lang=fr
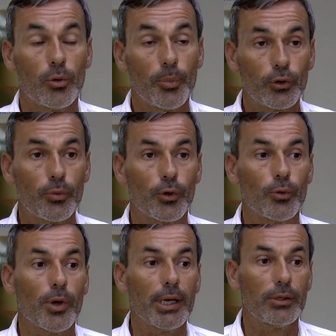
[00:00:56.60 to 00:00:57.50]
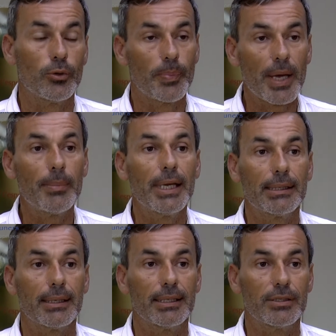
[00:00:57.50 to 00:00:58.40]
comportement humain et de
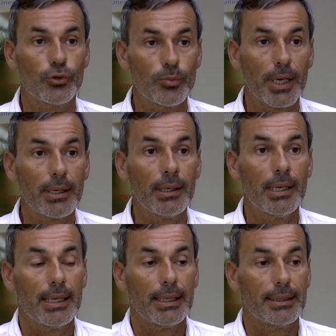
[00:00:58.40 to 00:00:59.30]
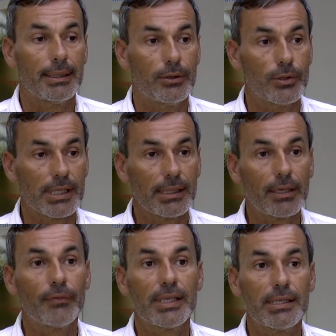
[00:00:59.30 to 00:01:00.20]
permettre à des humains de
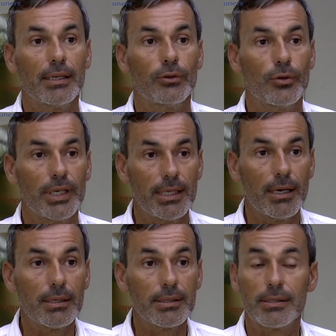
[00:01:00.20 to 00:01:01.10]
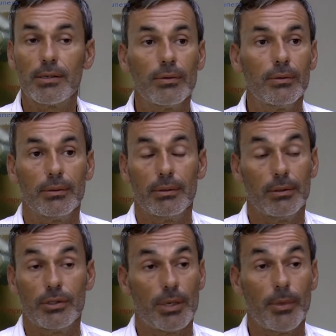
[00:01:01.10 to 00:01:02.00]
s'interfacer avec de l'IA sans
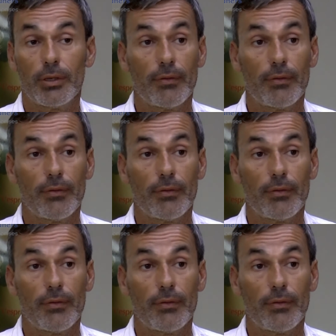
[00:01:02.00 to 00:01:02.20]
ne jamais en